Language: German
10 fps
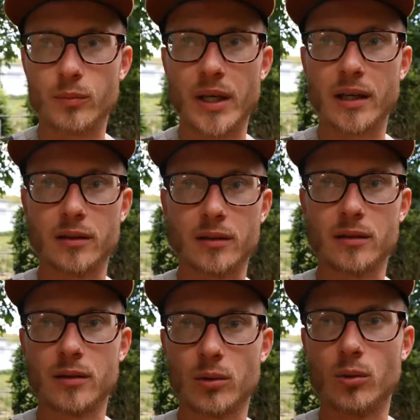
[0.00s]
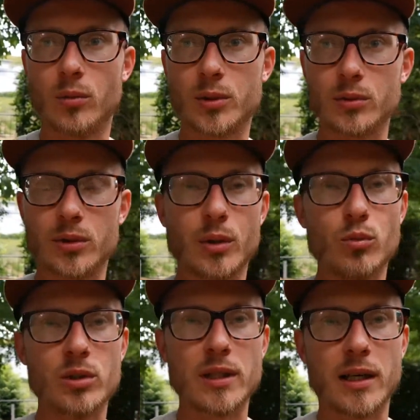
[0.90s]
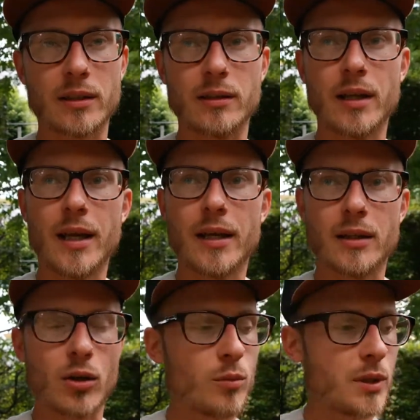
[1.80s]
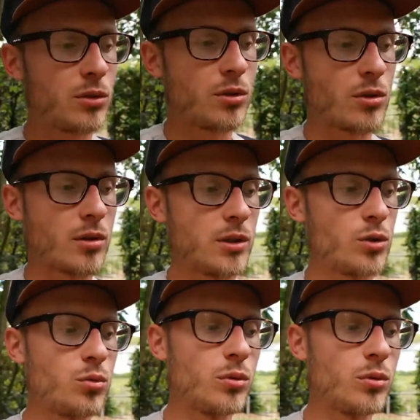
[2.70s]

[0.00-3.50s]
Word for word: Beeren, Obst- und Gemüsearten. Dann kommt natürlich noch hinzu,